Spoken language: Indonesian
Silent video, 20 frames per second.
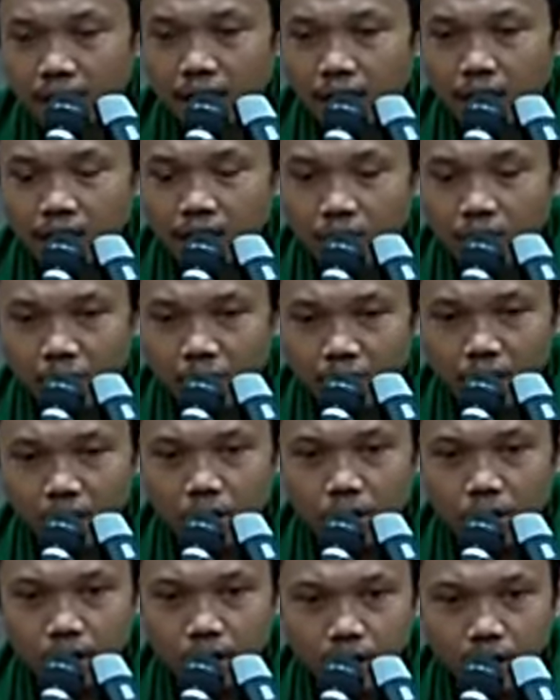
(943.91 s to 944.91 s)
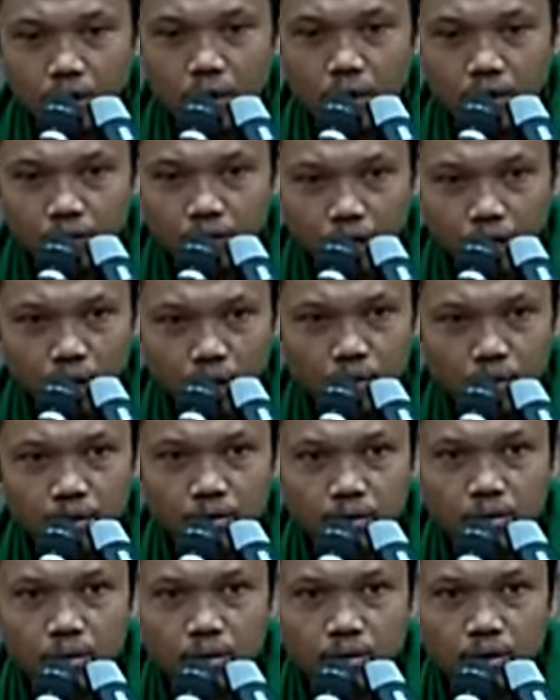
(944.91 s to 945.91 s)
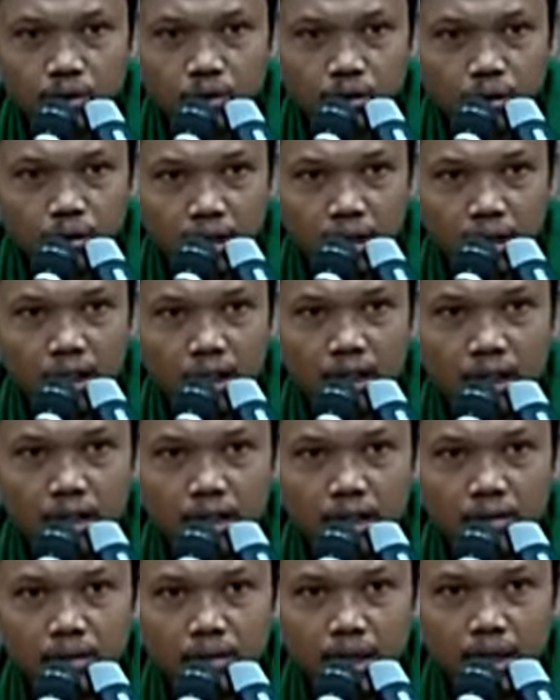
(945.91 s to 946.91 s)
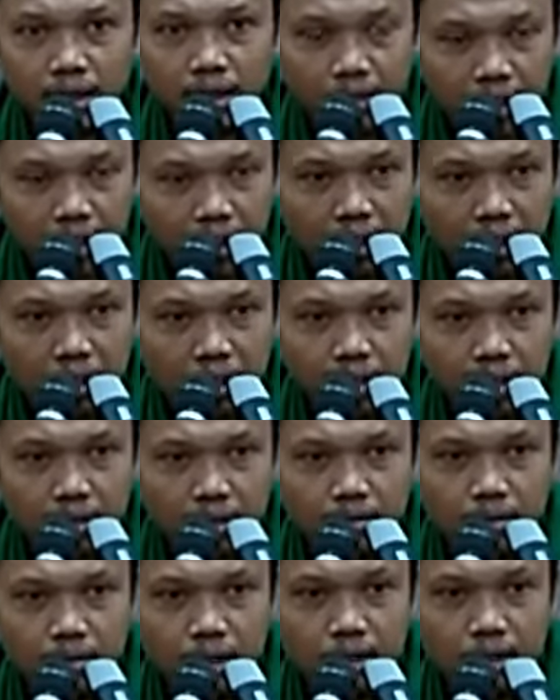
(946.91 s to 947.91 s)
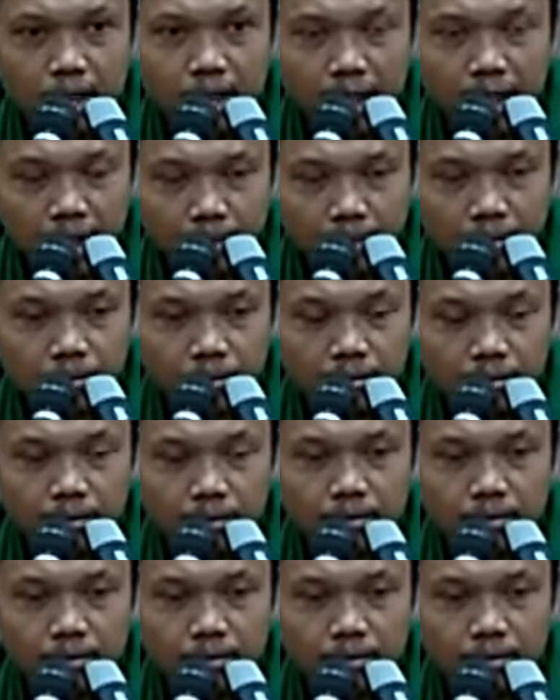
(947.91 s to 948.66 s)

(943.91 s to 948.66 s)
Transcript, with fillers: Allah ngeluarin huruf-huruf, suara bahasa bahasa Arab